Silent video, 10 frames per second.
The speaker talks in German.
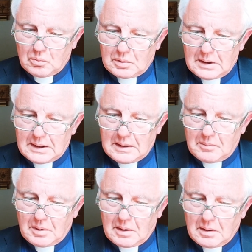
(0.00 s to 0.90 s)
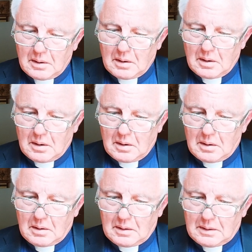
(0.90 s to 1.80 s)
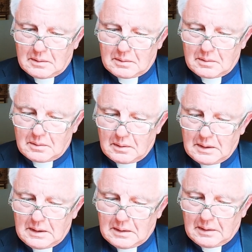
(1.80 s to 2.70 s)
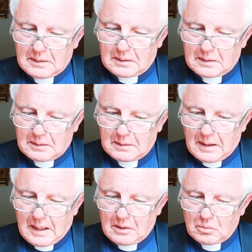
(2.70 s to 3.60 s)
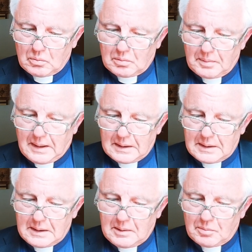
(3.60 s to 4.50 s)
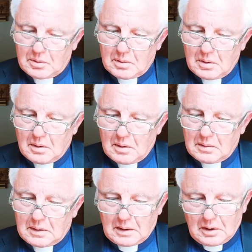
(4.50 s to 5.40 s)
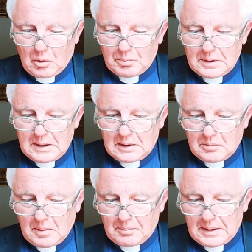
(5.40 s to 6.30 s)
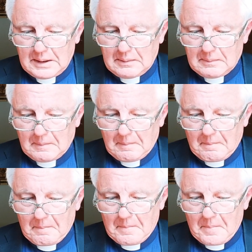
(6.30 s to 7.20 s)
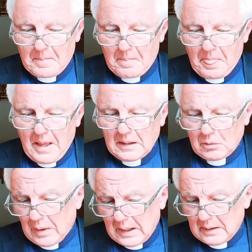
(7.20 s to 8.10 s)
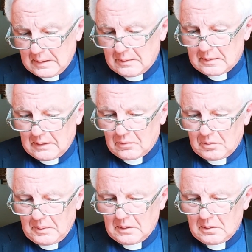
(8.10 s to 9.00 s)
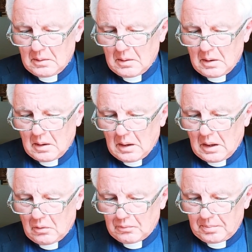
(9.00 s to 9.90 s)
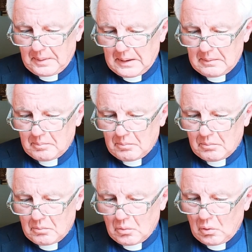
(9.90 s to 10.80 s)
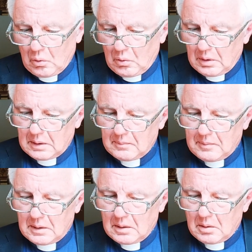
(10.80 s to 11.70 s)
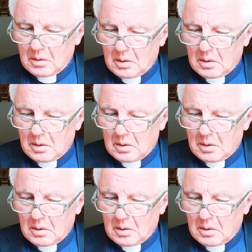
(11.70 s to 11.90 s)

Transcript: und die Liebe ist innerlich klar und wer liebt, der glaubt nicht mehr blind. Die Frage ist deswegen, auf wen hören wir